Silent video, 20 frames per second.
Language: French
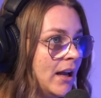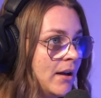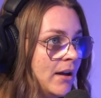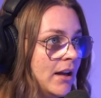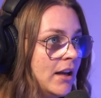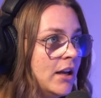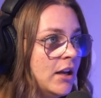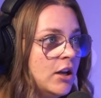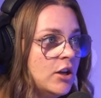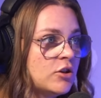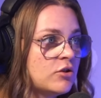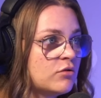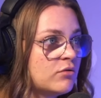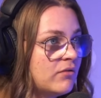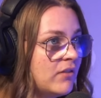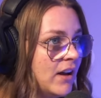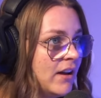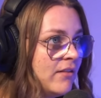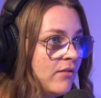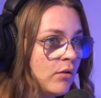Euh,
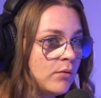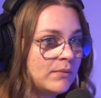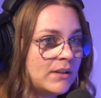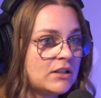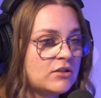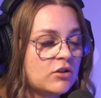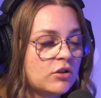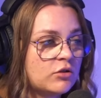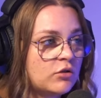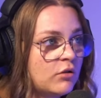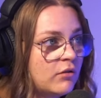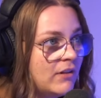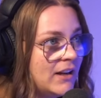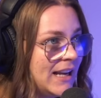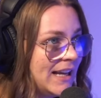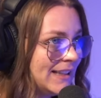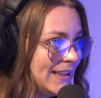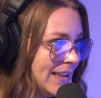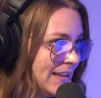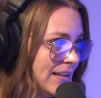souvent, ils vont peut-être se retrouver
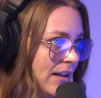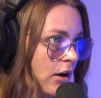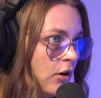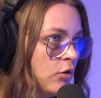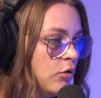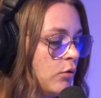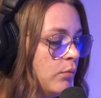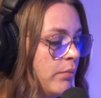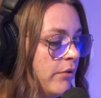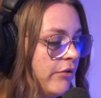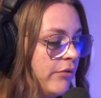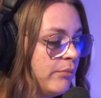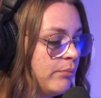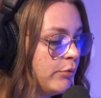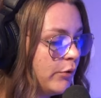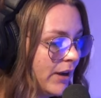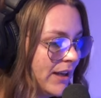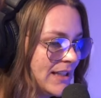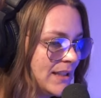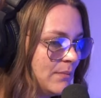la tête dans l'eau, peuvent
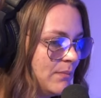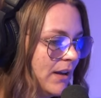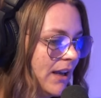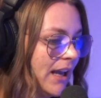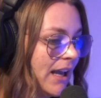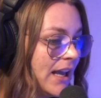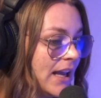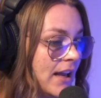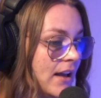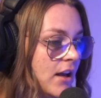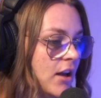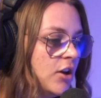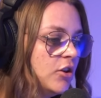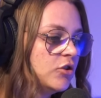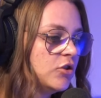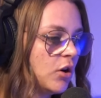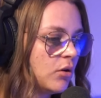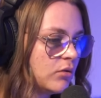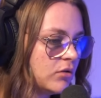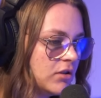plus respirer.
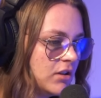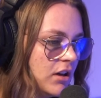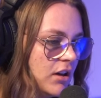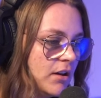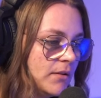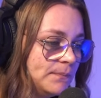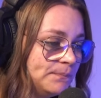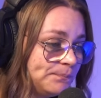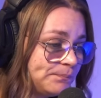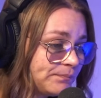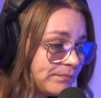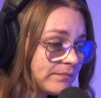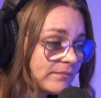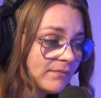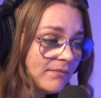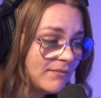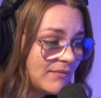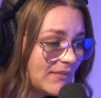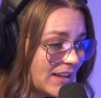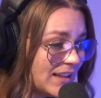Donc, euh,
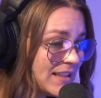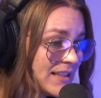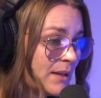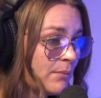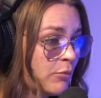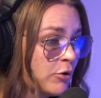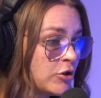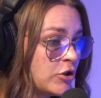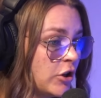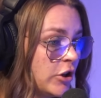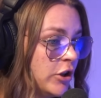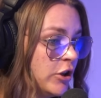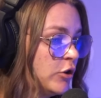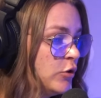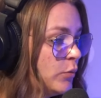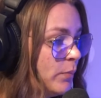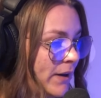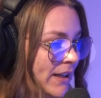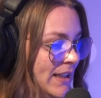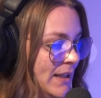c'est pour ça que
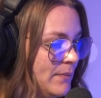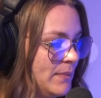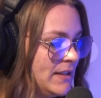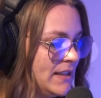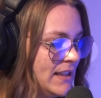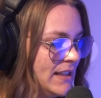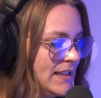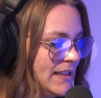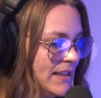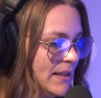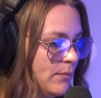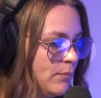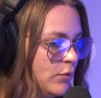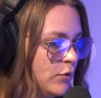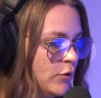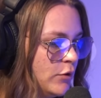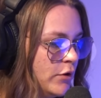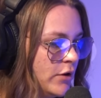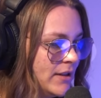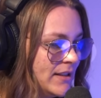tout près des piscines, c'est
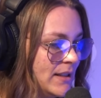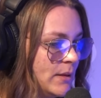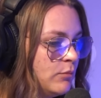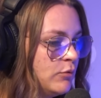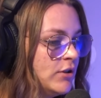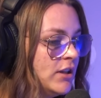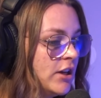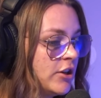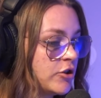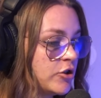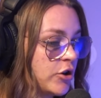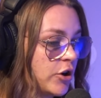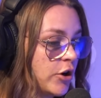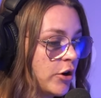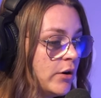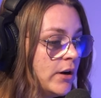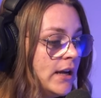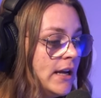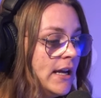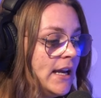plus, c'est plus
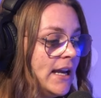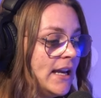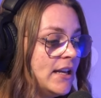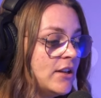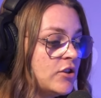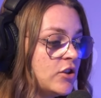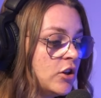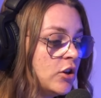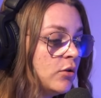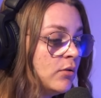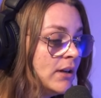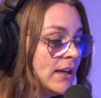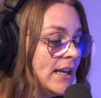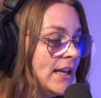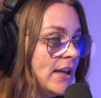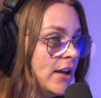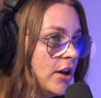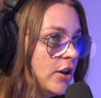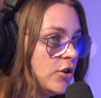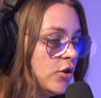dangereux. Et selon
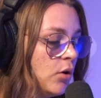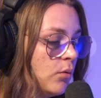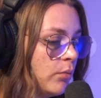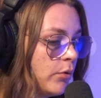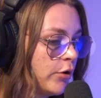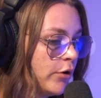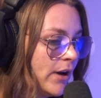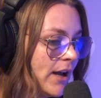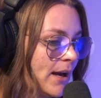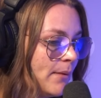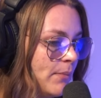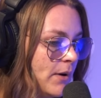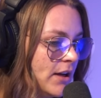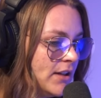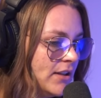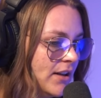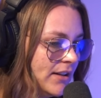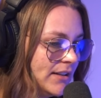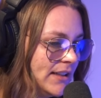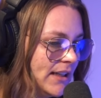les nombreux rapports
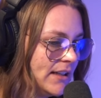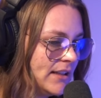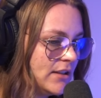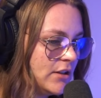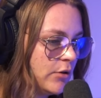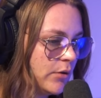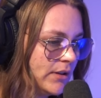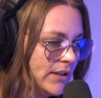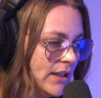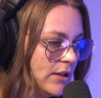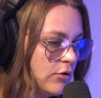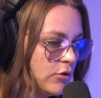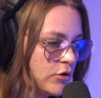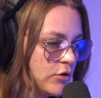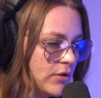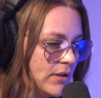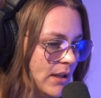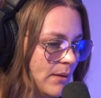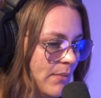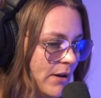d'enquête qui ont été
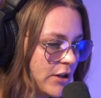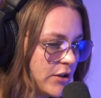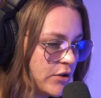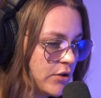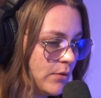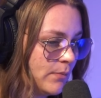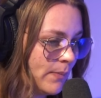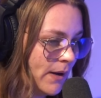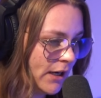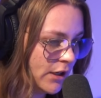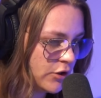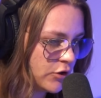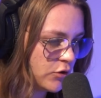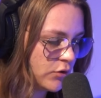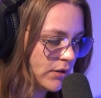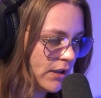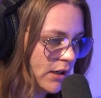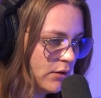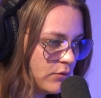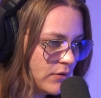consultés par, par le
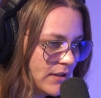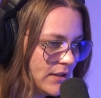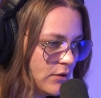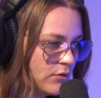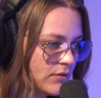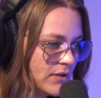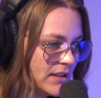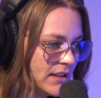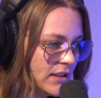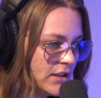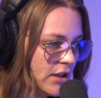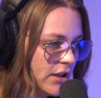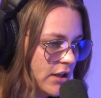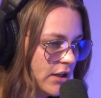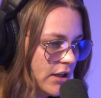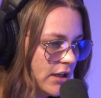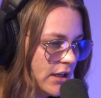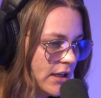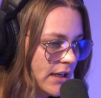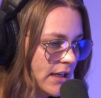journal aussi, on dit que
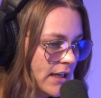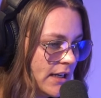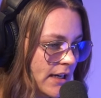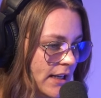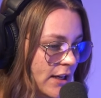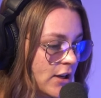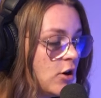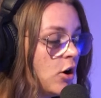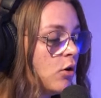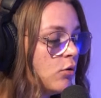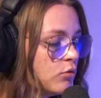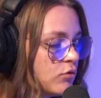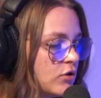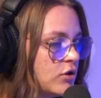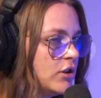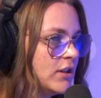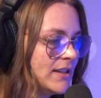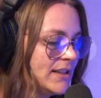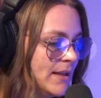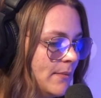les, les causes
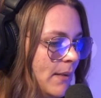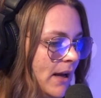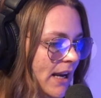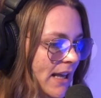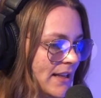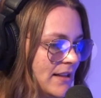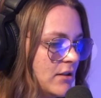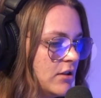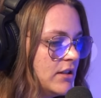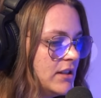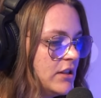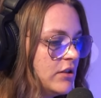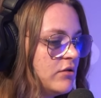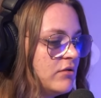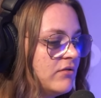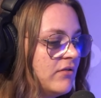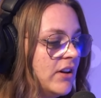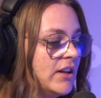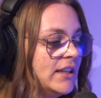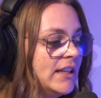de ces malaises-là, c'est
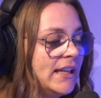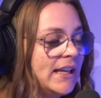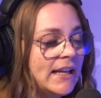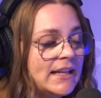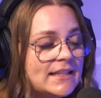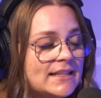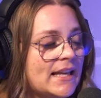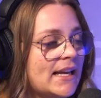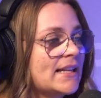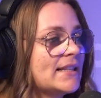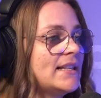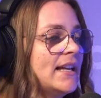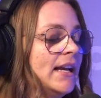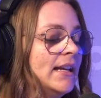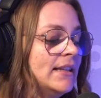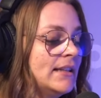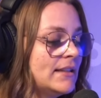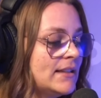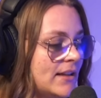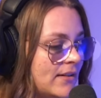souvent des crises
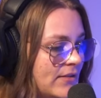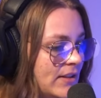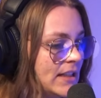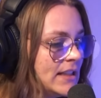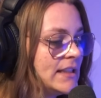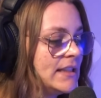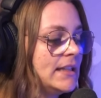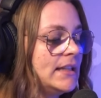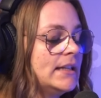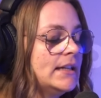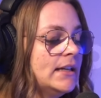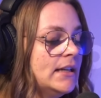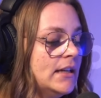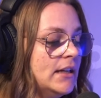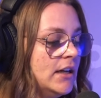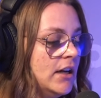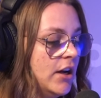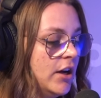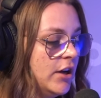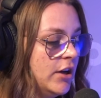cardiaques, des AVC,
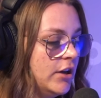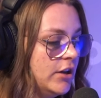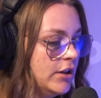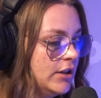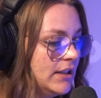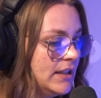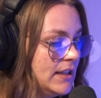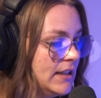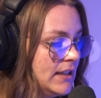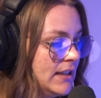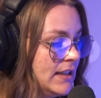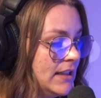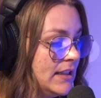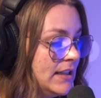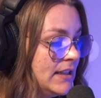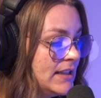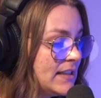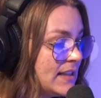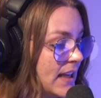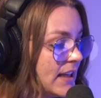des, des,
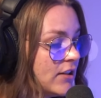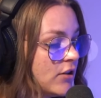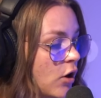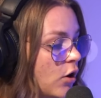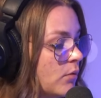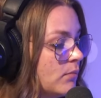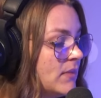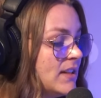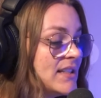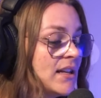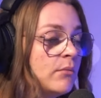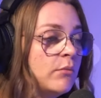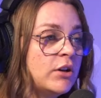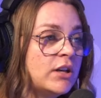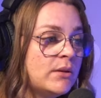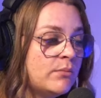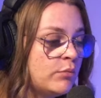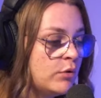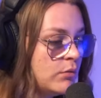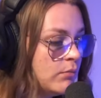des, syndromes, des
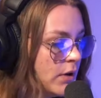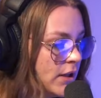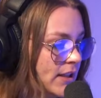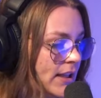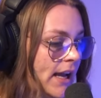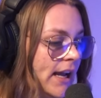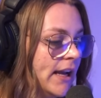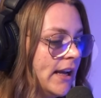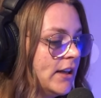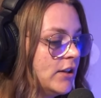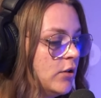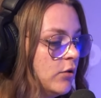embolies pulmonaires.